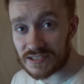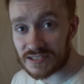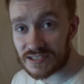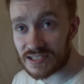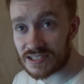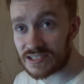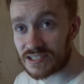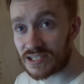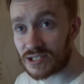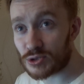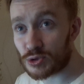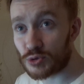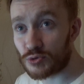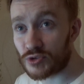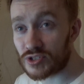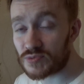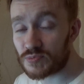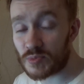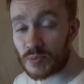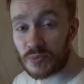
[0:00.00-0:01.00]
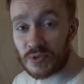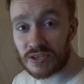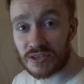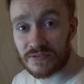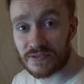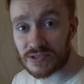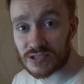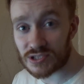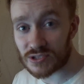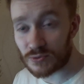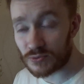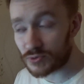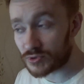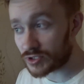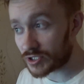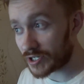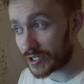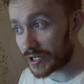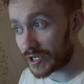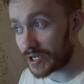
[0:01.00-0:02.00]
здесь нету 8-битного
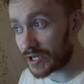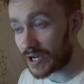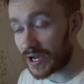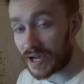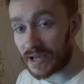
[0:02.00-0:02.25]
саундтрека,